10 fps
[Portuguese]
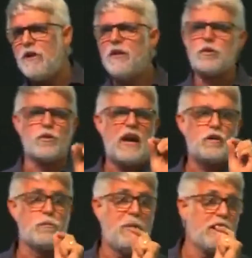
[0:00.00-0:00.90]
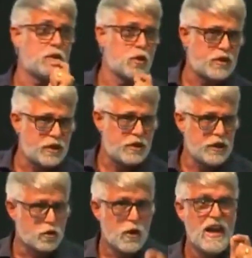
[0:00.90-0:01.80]
bem-aventurado,
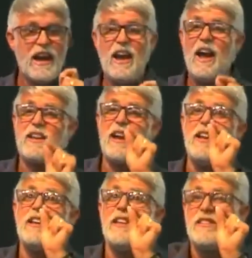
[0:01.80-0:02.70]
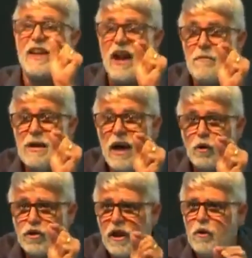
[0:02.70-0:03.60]
bem-sucedido é aquele que
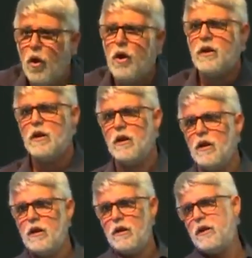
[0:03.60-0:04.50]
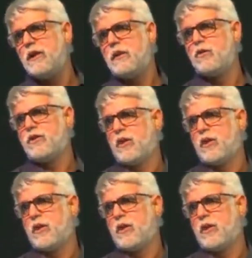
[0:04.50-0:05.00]
teme ao Senhor e anda